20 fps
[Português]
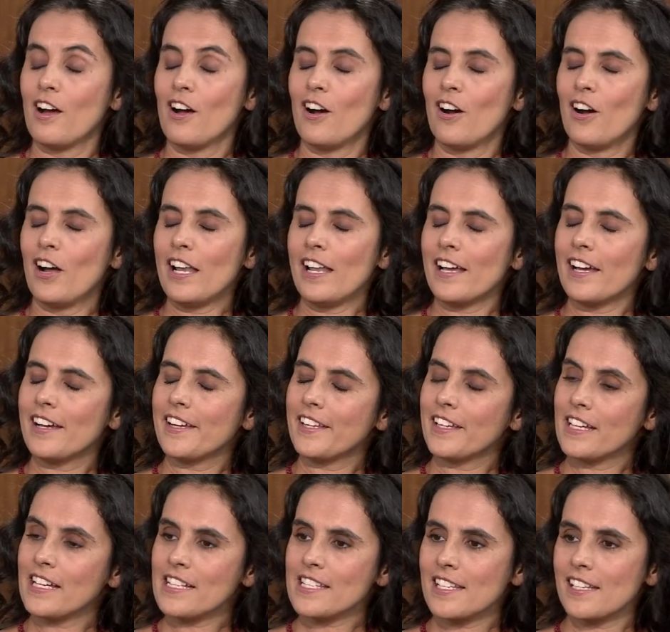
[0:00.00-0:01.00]
Olha, a
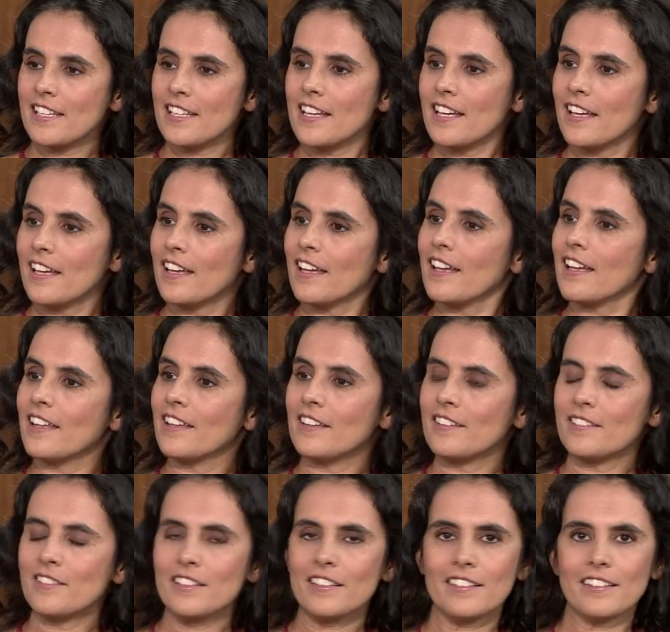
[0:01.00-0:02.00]
criança né, é,
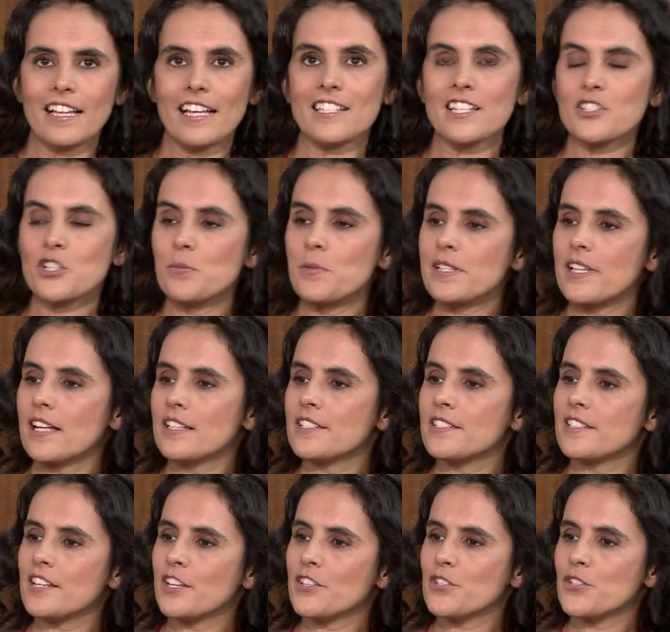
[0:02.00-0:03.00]
nessas comunidades
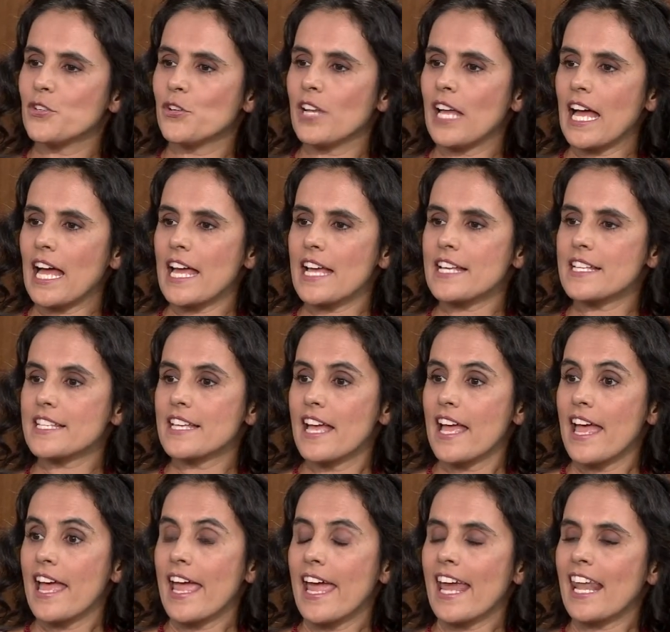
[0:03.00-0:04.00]
tradicionais,
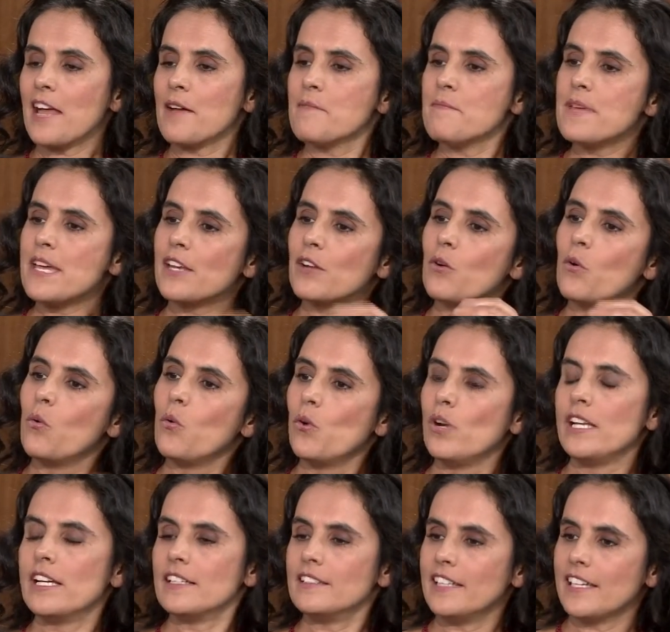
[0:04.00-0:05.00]
ela
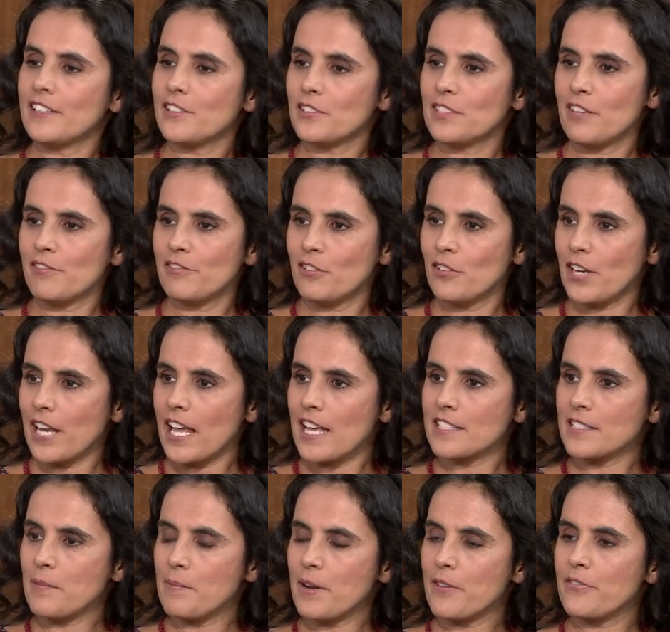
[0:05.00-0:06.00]
mergulha dentro da
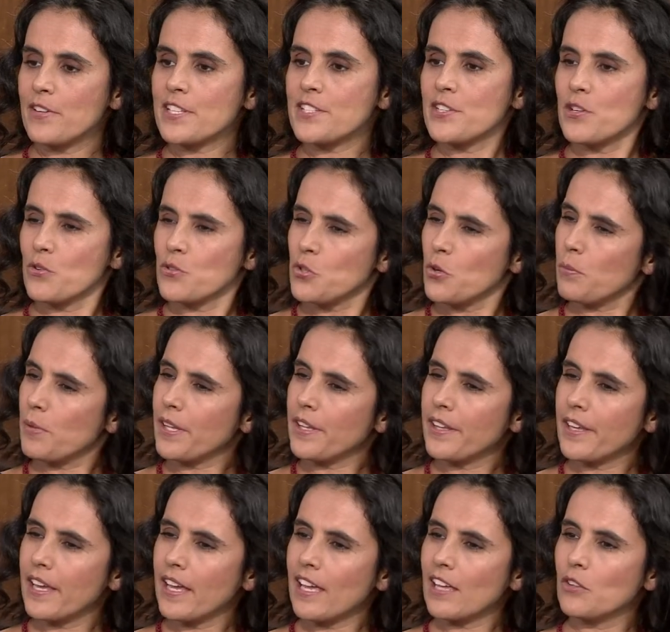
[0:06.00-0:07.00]
floresta para fazer o seu
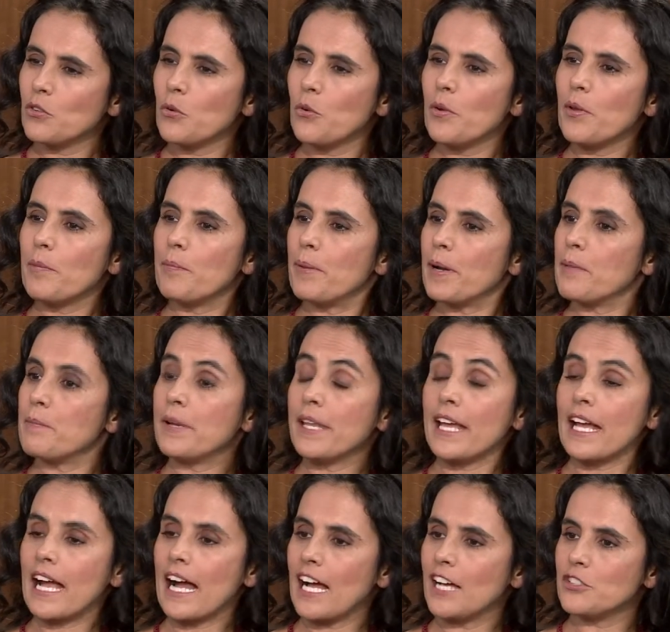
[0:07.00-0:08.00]
brinquedo e para
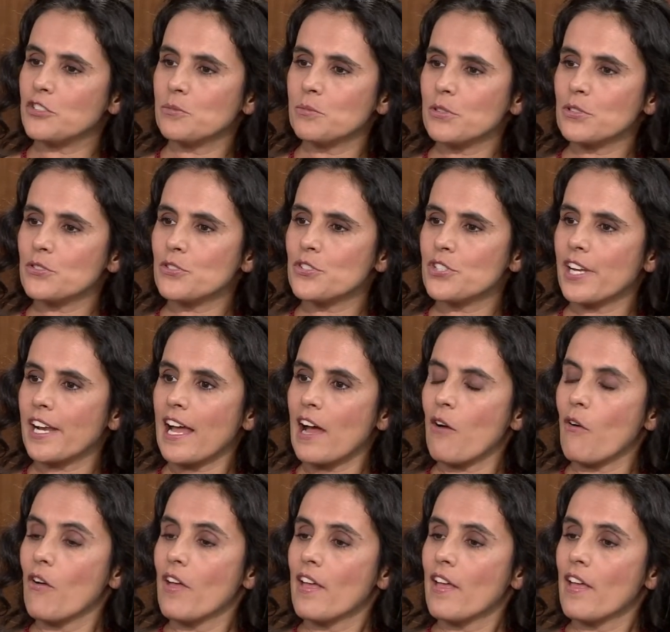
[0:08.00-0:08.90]
brincar de um modo geral.